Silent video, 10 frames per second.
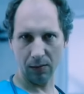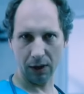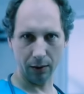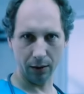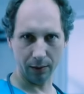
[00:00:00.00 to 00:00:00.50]

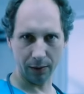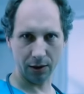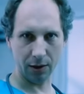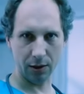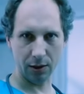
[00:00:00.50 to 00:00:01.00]
Miał ogromne
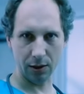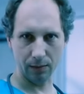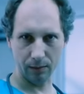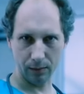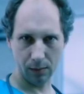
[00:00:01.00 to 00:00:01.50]
szczęście.
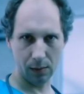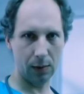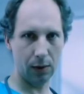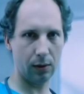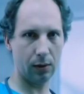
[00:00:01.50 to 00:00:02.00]

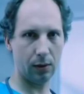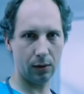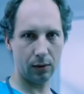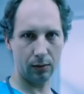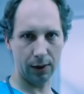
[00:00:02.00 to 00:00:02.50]

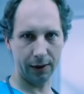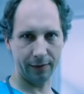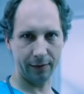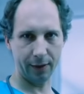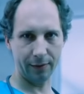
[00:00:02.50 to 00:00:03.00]
Kula
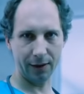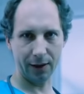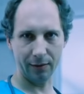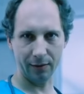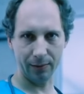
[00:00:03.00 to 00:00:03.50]
trafiła w
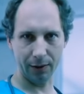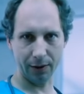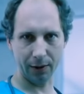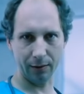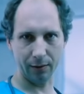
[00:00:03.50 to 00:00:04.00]
tytanową
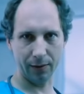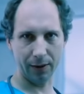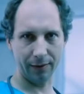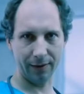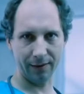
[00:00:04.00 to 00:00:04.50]
płytkę, którą
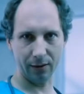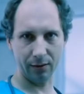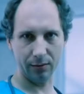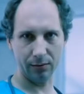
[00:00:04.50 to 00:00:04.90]
miał wstawioną